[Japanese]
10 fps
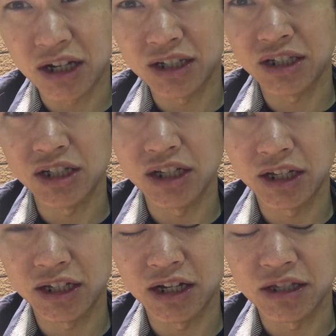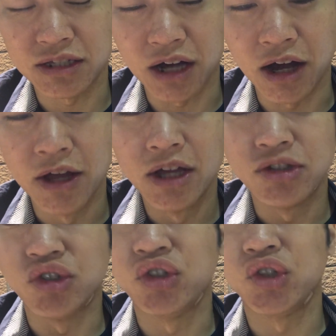加させていただいたんですが
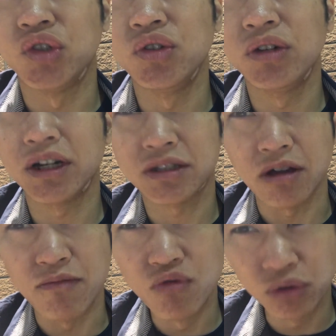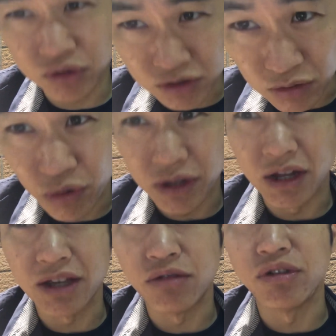10月はもっとすごい
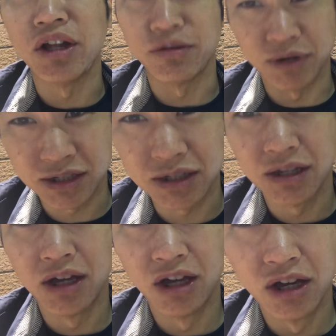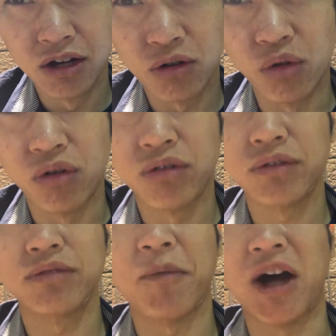内容になりますこの、
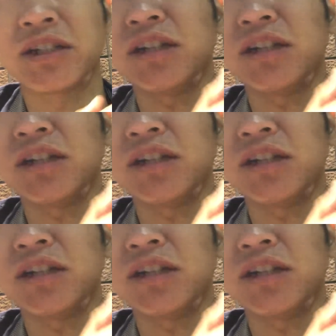まあ、8